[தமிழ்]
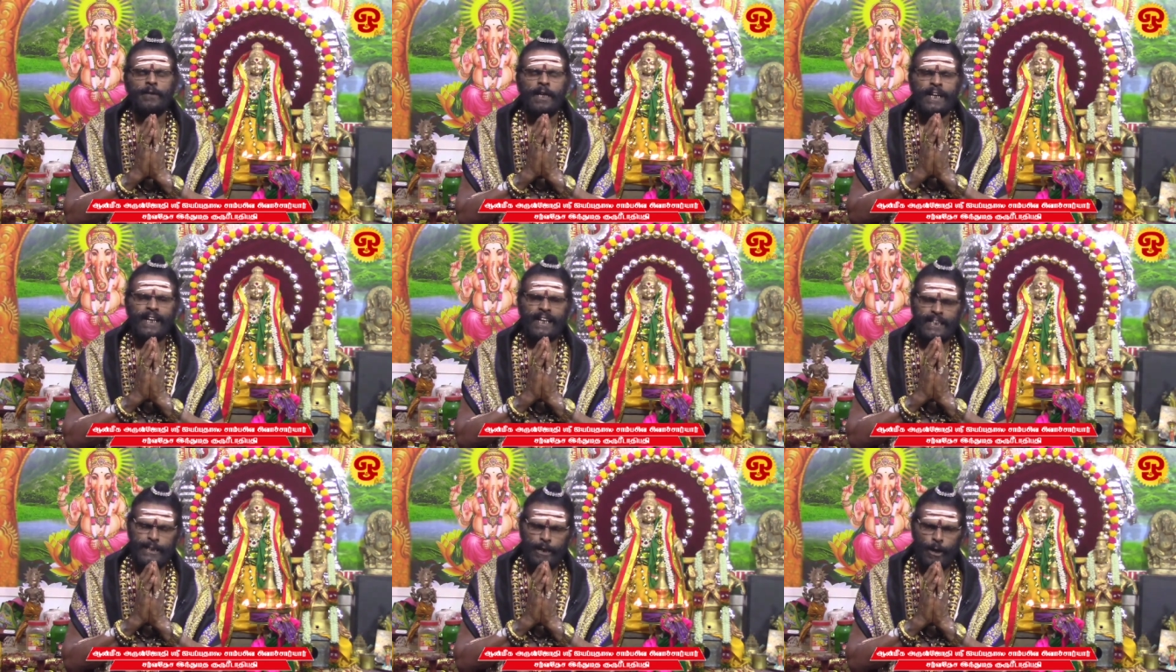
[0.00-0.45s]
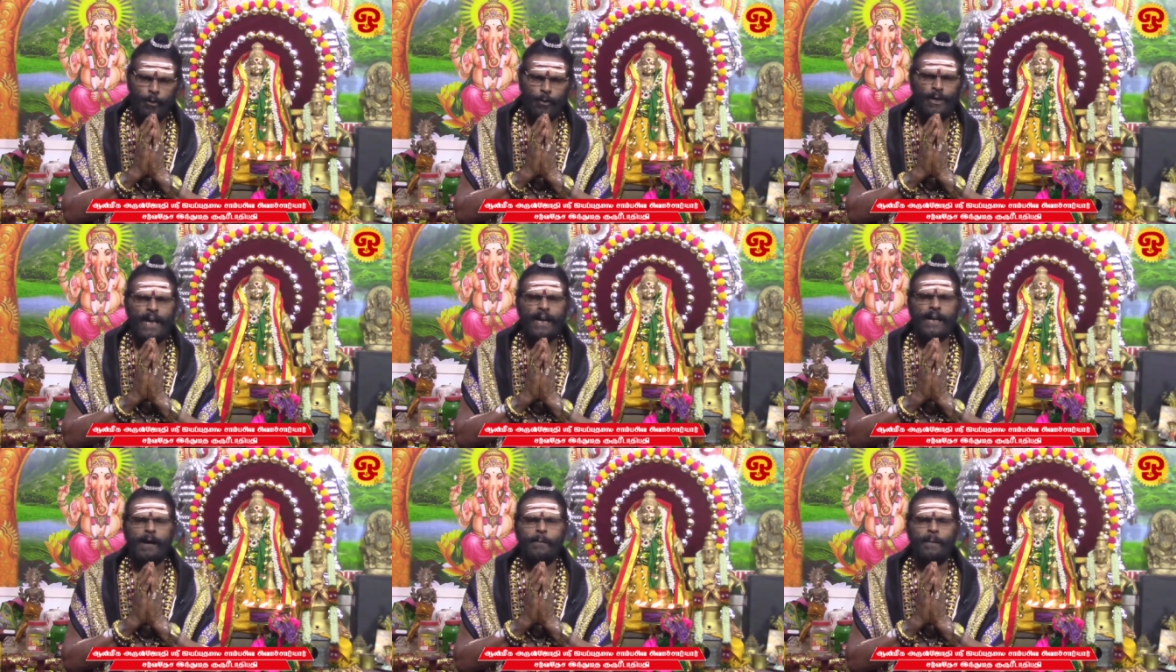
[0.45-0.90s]
இந்த
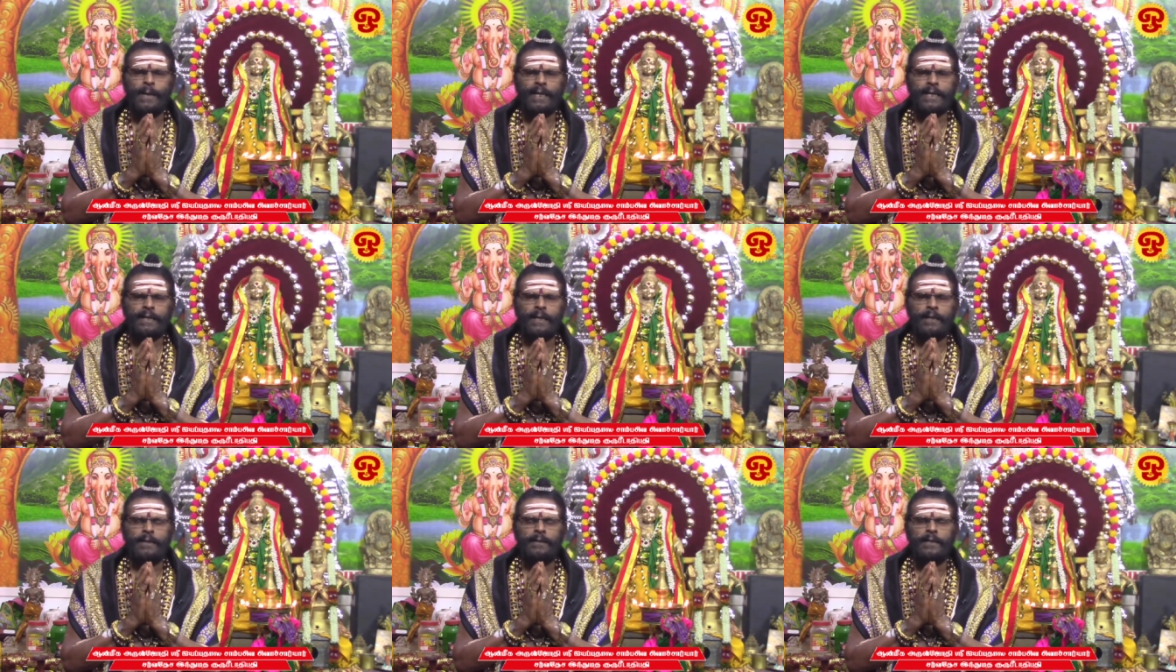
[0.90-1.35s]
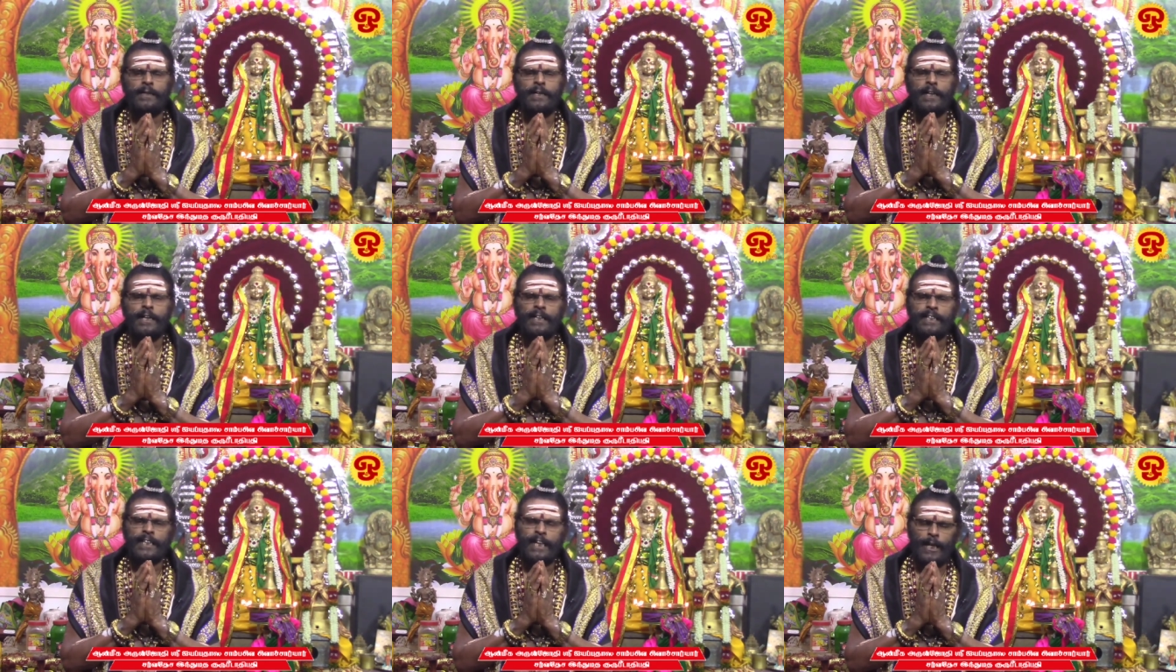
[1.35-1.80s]
உலக மக்கள்
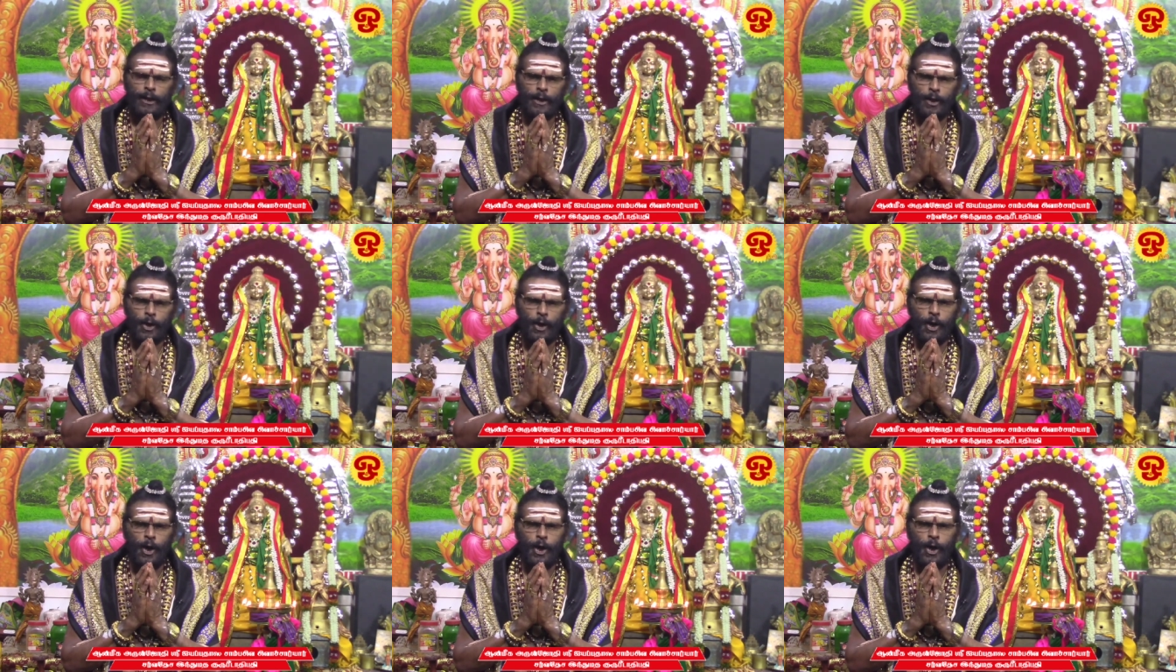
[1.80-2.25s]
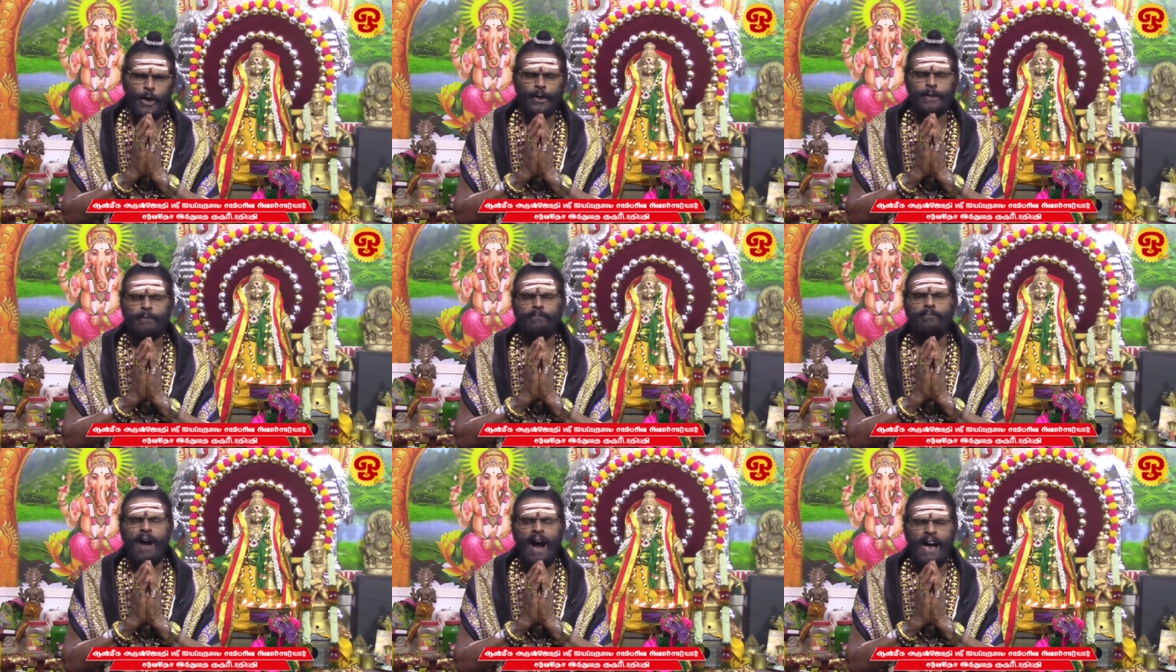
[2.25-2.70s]

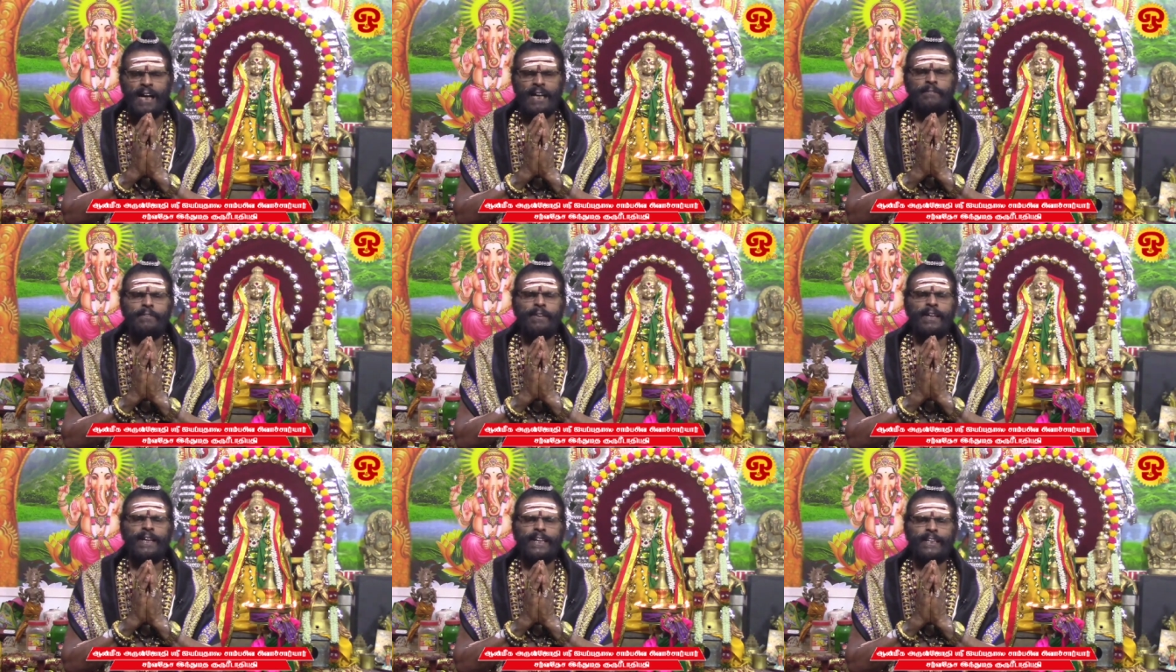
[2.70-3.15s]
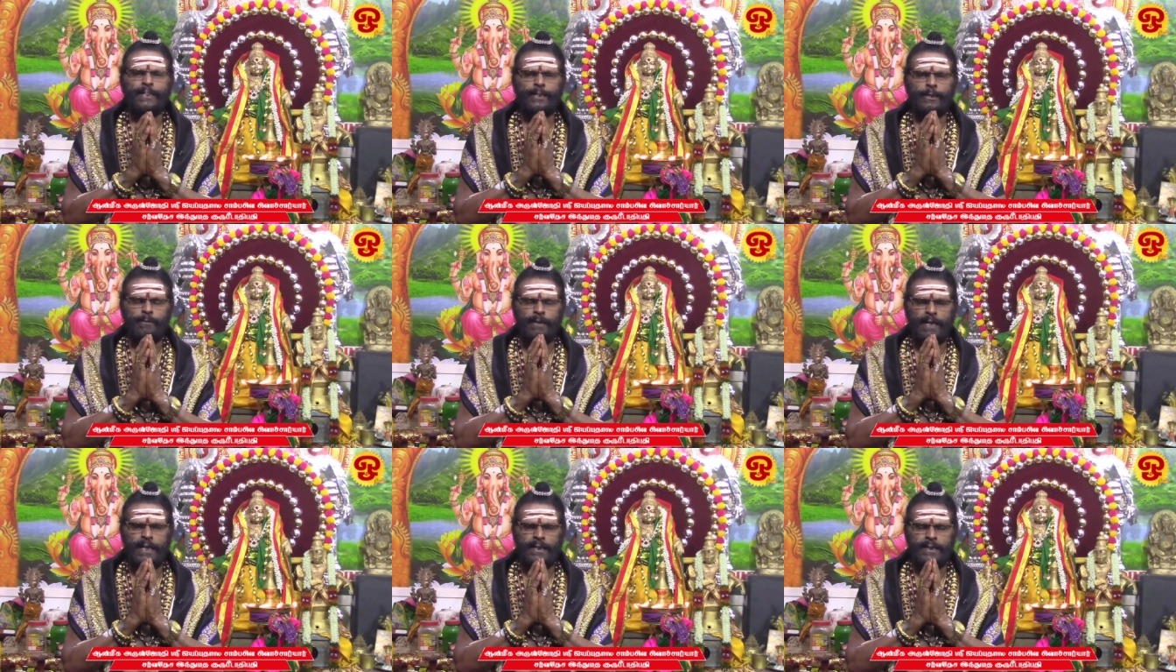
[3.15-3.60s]
எல்லோரும் வாழ
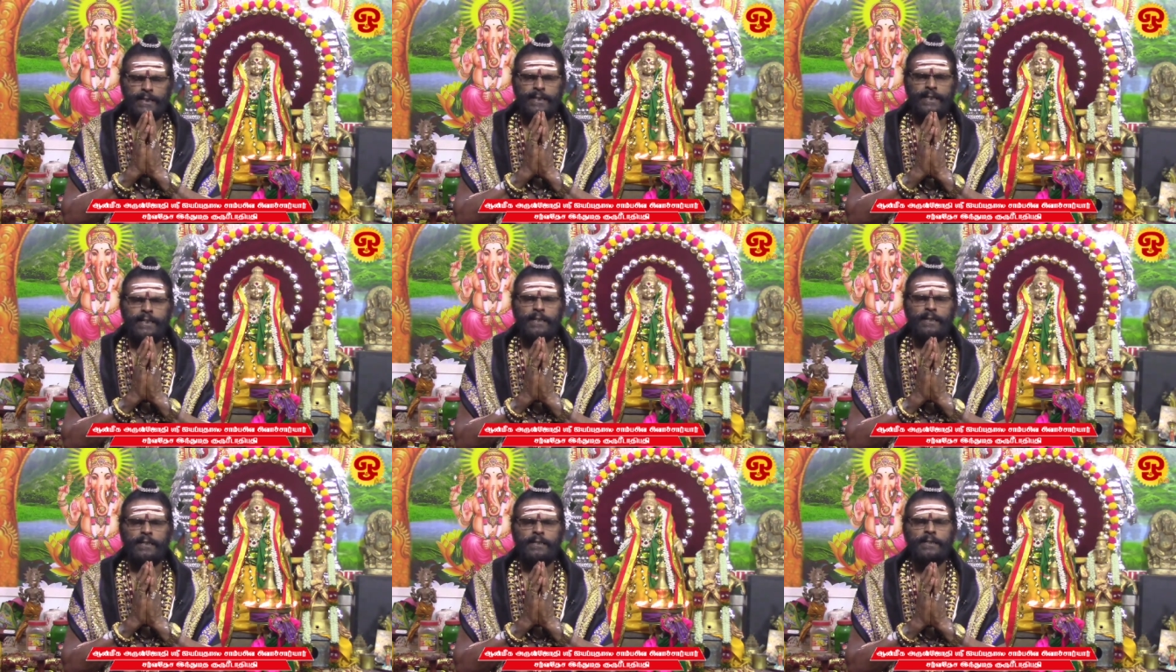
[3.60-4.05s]
வேண்டும் என்று